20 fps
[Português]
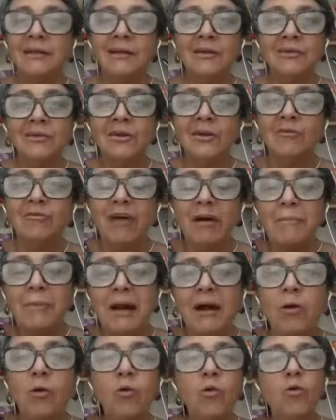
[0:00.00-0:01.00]
não vai para
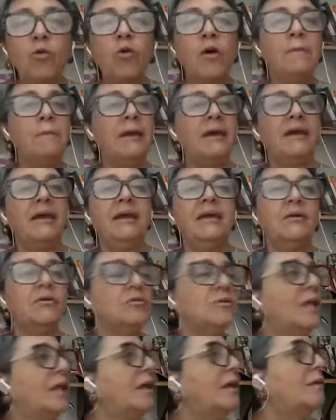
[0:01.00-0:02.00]
a rua, para quem não
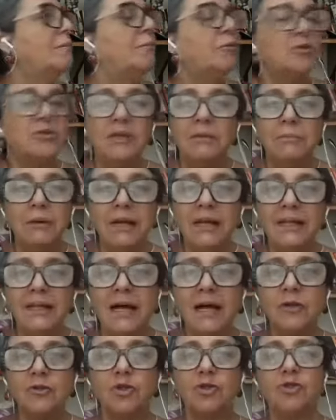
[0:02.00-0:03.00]
tem
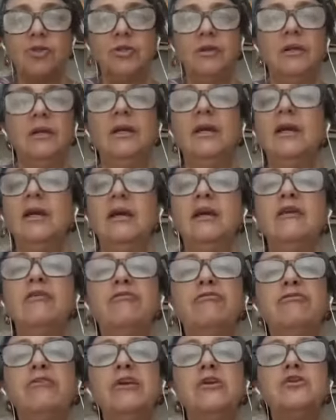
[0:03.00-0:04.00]
possibilidade de,
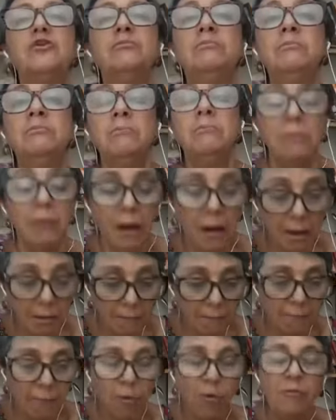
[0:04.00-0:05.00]
enfim, de
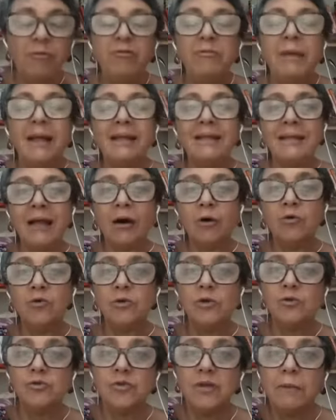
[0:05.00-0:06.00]
movimentar os
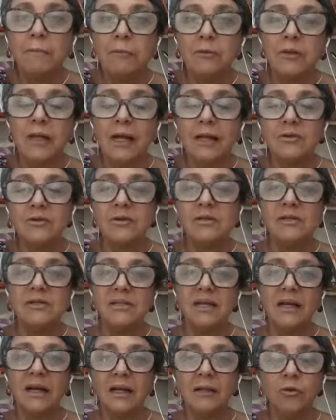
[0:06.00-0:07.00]
seus deputados e
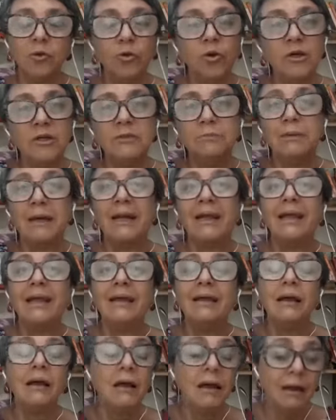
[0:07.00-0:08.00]
senadores, para
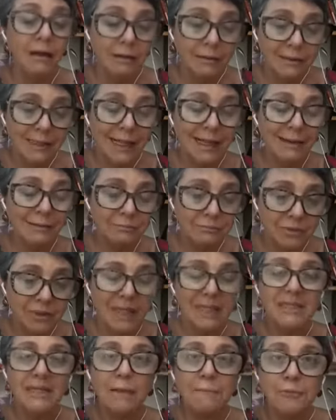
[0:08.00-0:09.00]
quem está
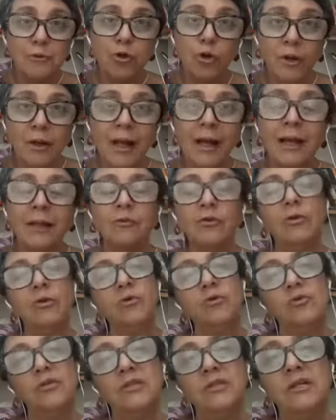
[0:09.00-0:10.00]
decepcionado,
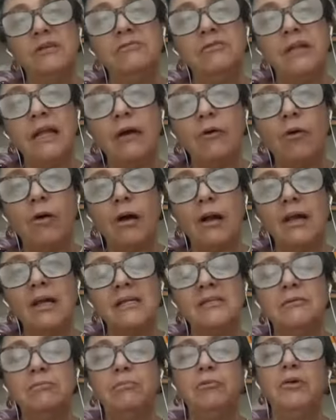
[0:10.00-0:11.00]
inclusive, né, com a
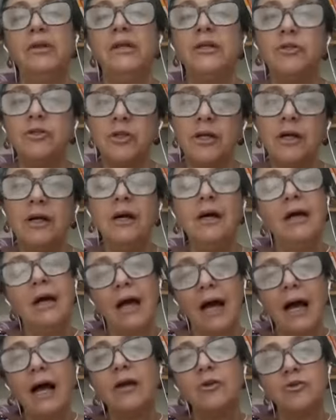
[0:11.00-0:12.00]
classe política,
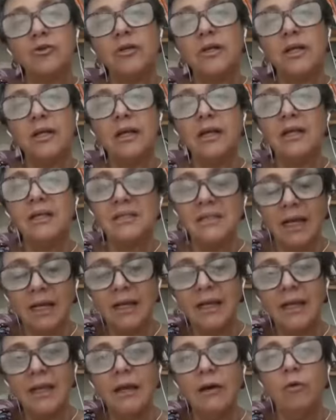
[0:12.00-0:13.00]
acho que esse
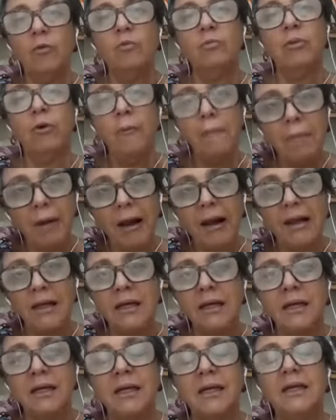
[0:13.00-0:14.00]
aqui é um bom
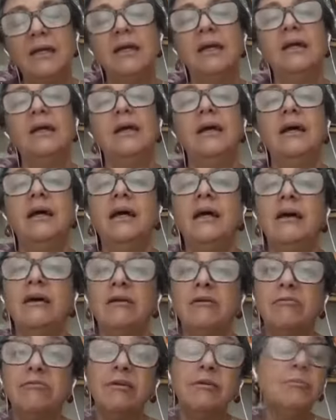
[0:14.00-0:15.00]
palanque.
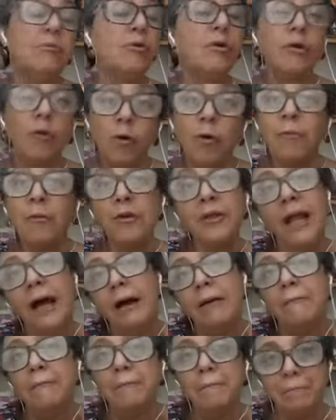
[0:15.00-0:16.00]
É, vamos
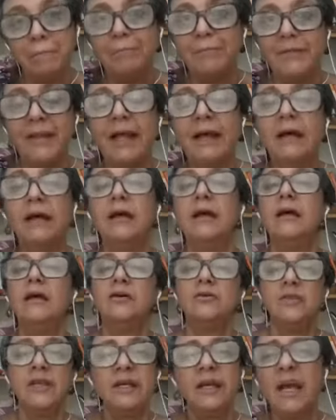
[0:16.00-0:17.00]
incomodar né? Eu
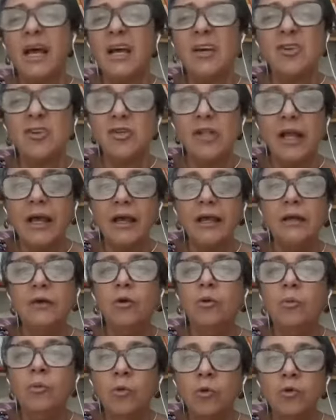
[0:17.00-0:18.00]
sei que hashtag
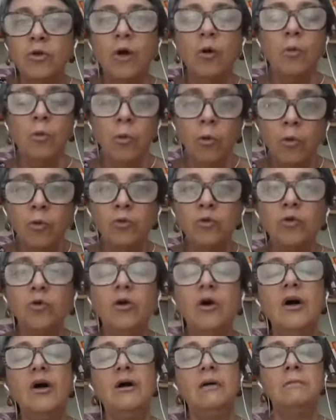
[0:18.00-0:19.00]
não muda o mundo,
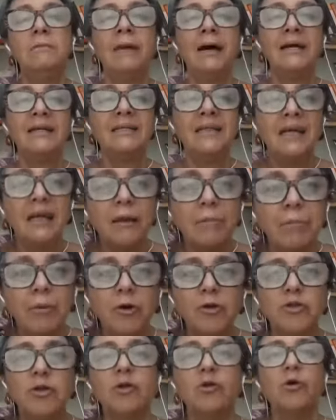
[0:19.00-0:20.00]
mas ela
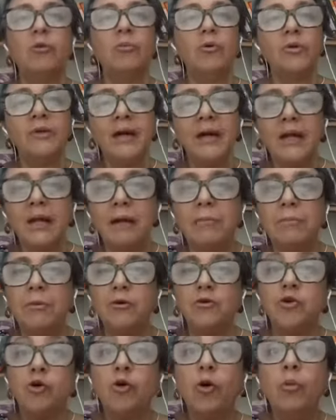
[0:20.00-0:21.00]
pode incomodar, ela
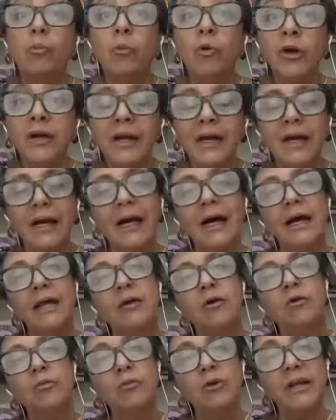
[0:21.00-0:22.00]
pode comunicar e
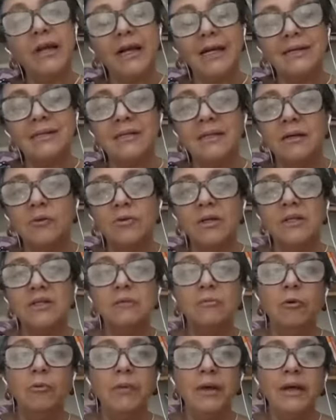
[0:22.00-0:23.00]
comunicação nesse
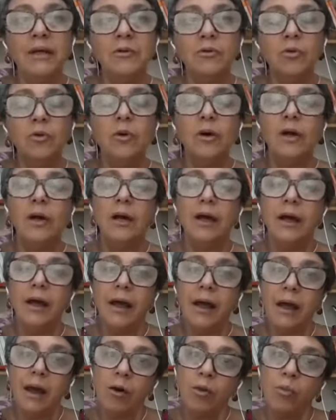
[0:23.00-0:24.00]
momento
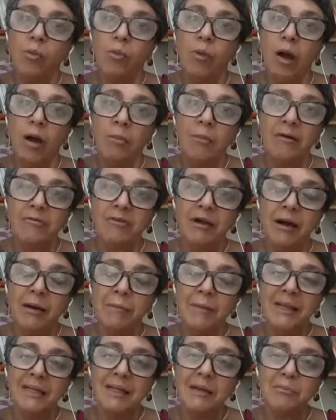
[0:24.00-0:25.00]
é, um, é uma
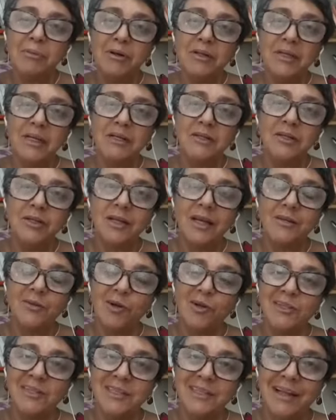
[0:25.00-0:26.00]
ferramenta importante que
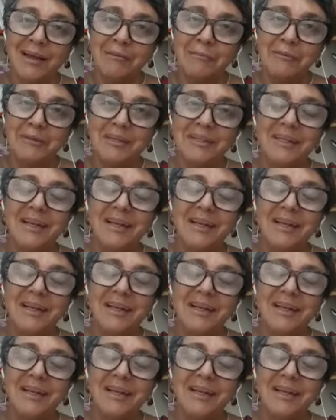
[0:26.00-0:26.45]
nós temos.